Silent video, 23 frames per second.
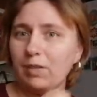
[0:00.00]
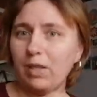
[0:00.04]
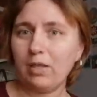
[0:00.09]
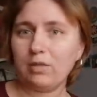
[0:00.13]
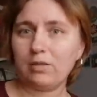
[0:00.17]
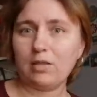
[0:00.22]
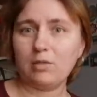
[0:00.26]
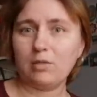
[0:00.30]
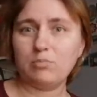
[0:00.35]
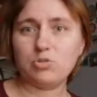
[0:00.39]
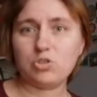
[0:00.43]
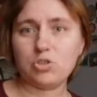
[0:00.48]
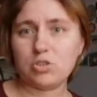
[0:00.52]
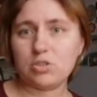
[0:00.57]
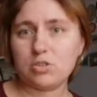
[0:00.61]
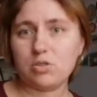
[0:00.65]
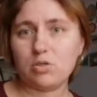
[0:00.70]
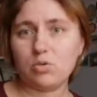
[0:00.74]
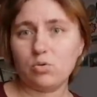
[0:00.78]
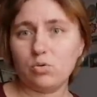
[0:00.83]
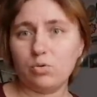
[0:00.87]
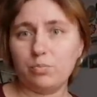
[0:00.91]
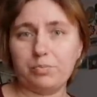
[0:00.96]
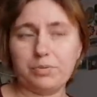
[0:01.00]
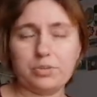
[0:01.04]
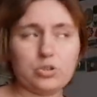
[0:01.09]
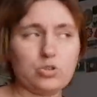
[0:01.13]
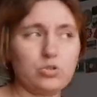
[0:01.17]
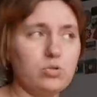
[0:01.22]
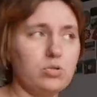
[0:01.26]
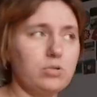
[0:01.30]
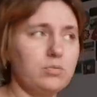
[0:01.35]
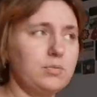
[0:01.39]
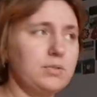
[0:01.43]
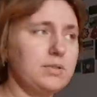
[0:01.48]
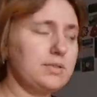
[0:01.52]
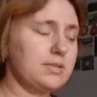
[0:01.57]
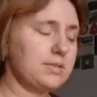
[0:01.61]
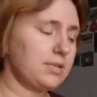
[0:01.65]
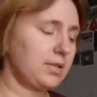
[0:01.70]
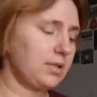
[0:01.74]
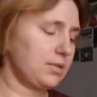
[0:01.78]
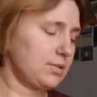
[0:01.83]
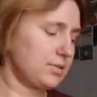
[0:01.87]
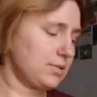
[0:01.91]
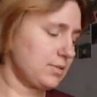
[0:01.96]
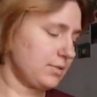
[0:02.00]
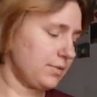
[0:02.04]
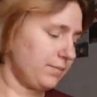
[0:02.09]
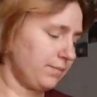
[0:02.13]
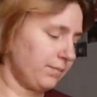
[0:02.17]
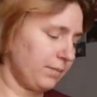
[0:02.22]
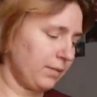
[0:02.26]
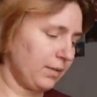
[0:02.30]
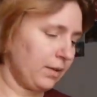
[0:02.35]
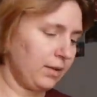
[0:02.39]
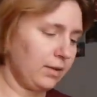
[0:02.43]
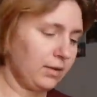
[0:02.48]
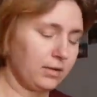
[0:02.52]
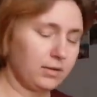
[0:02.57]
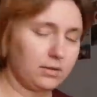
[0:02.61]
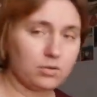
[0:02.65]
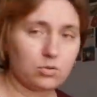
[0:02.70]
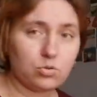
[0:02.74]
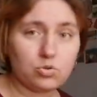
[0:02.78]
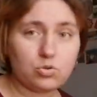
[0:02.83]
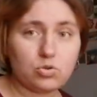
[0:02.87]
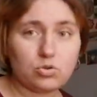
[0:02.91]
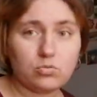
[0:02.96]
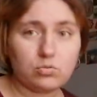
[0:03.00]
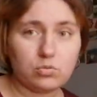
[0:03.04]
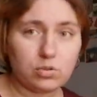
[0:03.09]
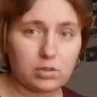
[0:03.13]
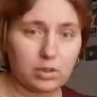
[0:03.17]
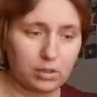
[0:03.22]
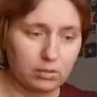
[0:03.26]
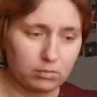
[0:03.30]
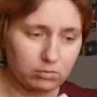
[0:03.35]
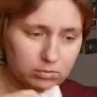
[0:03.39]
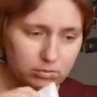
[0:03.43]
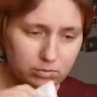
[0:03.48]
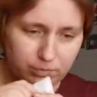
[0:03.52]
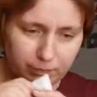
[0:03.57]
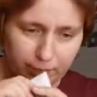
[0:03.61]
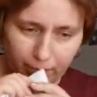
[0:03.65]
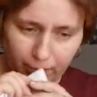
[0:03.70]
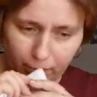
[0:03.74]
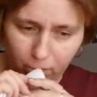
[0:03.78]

А там через дорогу пришла администрация. Короче, вот так вот.